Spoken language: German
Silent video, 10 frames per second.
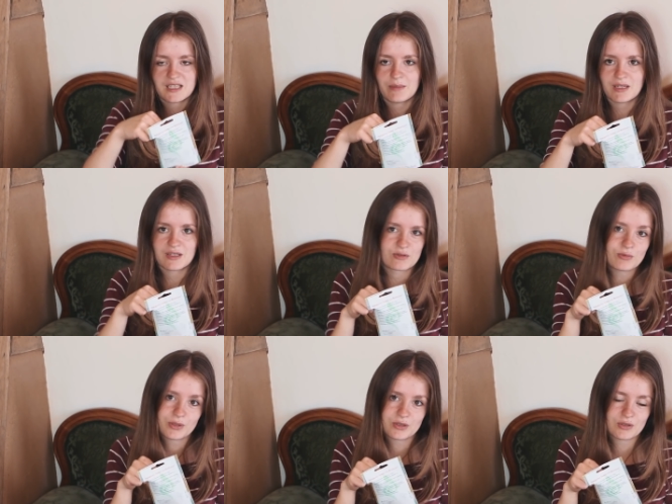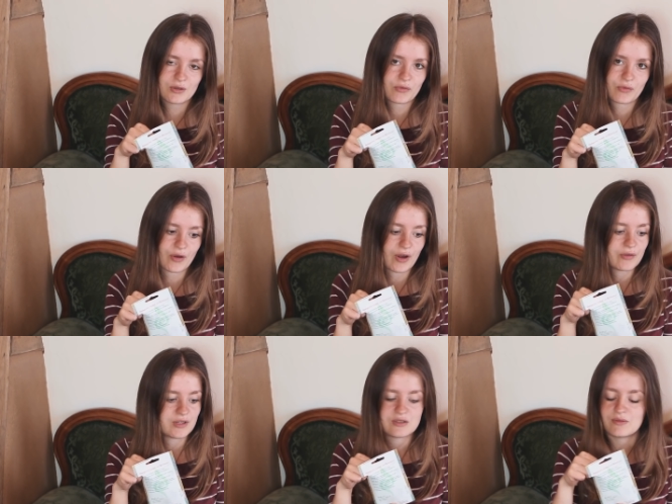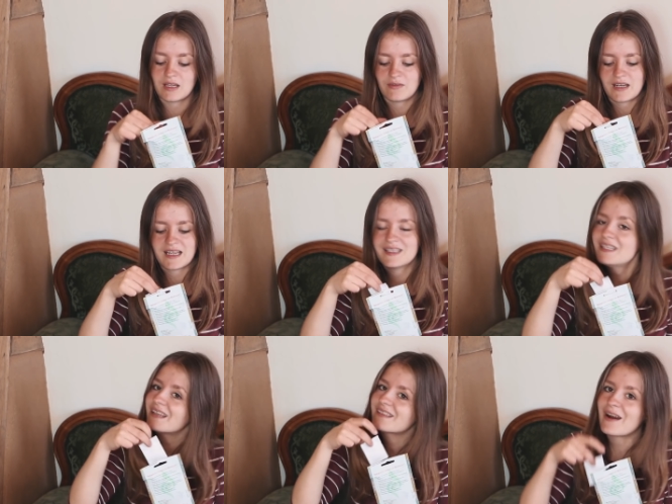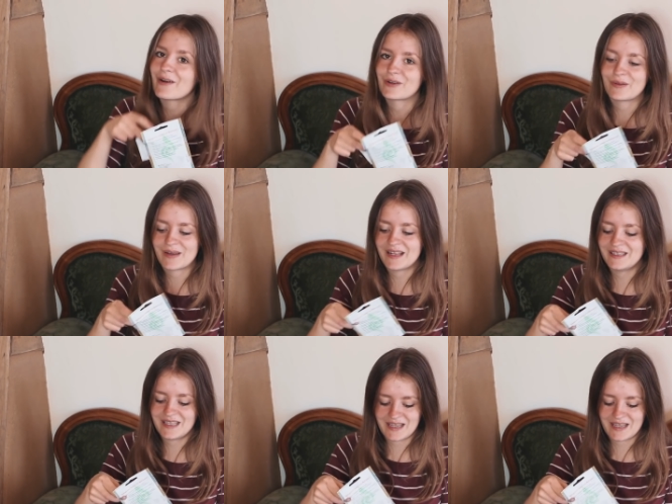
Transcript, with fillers: Ich stelle mir das super schön vor und deswegen wandert die jetzt auch nochmal in die